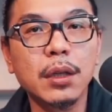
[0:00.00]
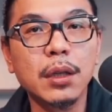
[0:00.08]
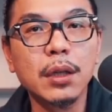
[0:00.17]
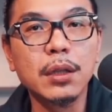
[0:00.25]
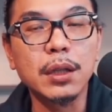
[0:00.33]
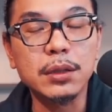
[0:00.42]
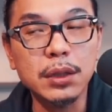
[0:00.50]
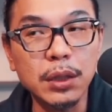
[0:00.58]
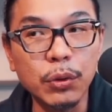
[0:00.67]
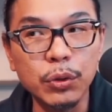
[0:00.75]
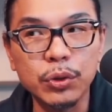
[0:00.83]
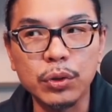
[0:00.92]
那这些
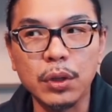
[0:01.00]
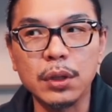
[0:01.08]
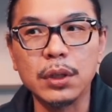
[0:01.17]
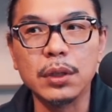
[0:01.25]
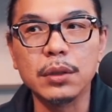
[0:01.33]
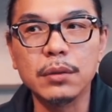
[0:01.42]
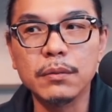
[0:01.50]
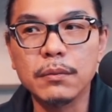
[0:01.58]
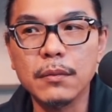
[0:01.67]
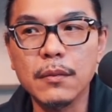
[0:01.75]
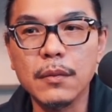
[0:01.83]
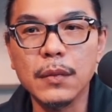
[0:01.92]
混血儿呢，
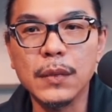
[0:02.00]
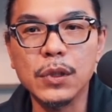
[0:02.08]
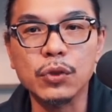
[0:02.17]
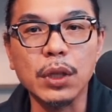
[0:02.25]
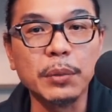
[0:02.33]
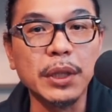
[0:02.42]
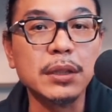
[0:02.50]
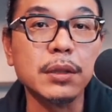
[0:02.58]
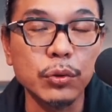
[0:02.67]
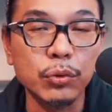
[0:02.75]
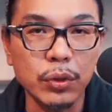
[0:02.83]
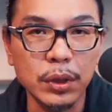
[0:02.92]
就叫梅斯
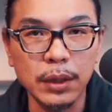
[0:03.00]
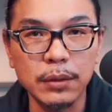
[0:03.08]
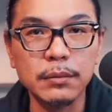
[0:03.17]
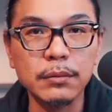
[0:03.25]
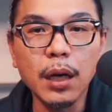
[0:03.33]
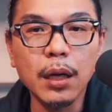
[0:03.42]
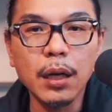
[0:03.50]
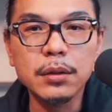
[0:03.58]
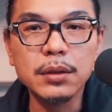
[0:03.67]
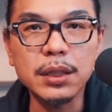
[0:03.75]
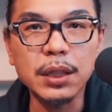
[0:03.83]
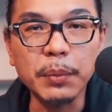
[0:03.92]
蒂索人。
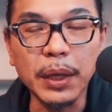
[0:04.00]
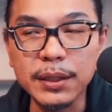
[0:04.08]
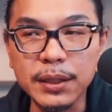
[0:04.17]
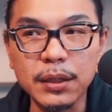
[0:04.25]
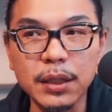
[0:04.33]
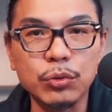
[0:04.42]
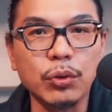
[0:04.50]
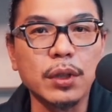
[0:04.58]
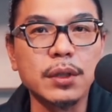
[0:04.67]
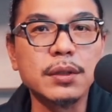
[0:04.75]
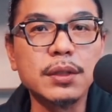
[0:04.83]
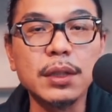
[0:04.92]
这些梅斯蒂索
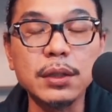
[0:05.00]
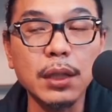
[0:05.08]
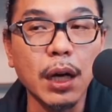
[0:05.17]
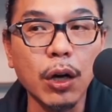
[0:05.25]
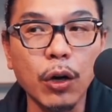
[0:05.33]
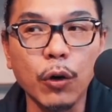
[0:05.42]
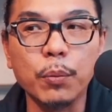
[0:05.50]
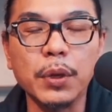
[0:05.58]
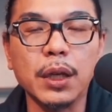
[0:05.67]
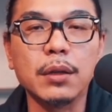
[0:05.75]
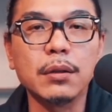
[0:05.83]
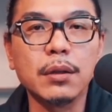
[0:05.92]
人甚至到后
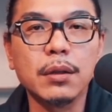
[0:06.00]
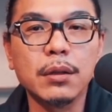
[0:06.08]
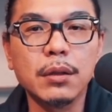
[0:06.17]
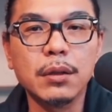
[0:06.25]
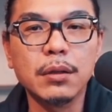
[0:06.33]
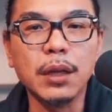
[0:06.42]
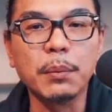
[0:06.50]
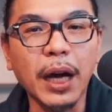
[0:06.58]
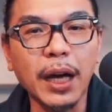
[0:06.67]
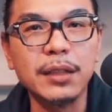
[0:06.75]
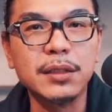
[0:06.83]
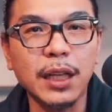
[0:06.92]
面他们
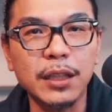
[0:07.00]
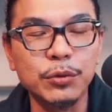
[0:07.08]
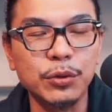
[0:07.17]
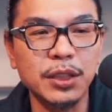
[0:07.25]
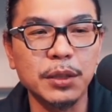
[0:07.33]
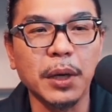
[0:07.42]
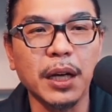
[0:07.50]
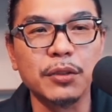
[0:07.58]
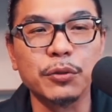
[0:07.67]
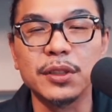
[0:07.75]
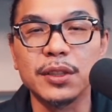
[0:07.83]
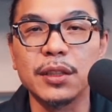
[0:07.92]
还加入西班牙
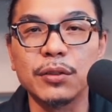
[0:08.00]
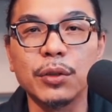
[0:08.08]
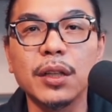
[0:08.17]
远征队